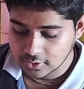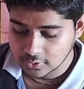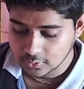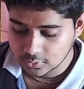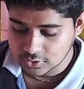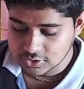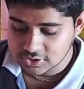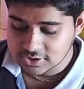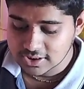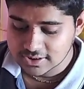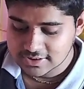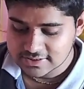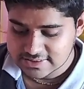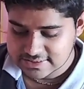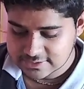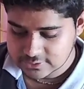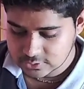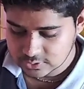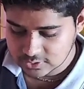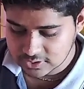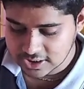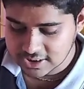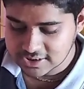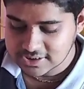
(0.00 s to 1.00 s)
गुंजन
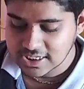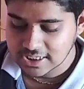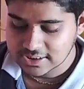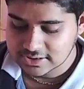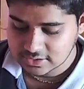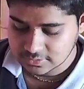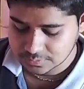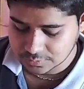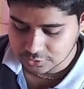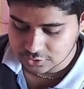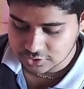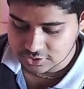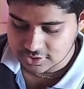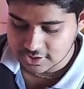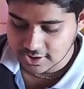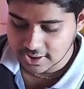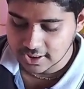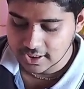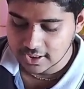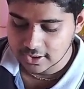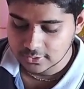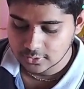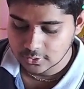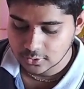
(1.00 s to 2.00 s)
सुनेजा जी पूछती
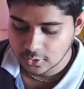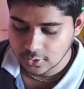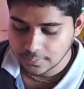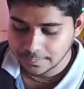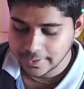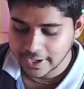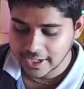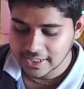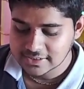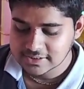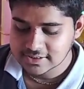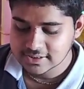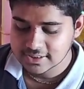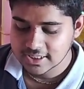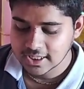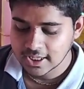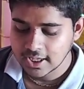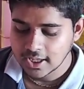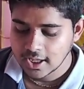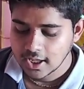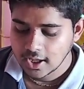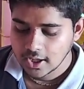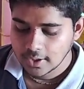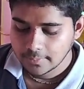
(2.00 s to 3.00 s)
है लड्डू गोपाल जी
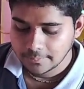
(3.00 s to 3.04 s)
के